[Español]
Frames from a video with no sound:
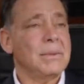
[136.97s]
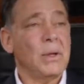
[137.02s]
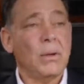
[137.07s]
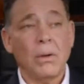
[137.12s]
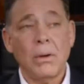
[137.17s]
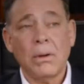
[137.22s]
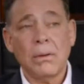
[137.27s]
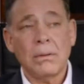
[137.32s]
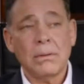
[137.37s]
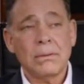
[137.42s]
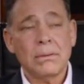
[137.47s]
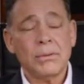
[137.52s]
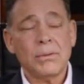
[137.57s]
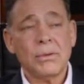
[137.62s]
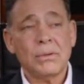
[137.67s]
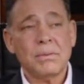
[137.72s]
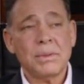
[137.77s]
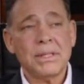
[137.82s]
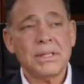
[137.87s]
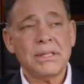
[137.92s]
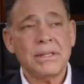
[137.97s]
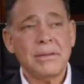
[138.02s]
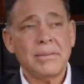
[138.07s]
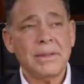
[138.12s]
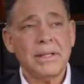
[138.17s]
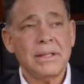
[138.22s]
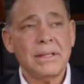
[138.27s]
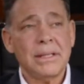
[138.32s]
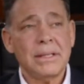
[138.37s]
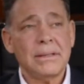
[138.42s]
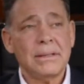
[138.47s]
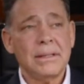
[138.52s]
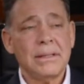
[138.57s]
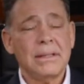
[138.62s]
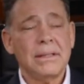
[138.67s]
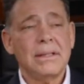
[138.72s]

pero no, sorpresivamente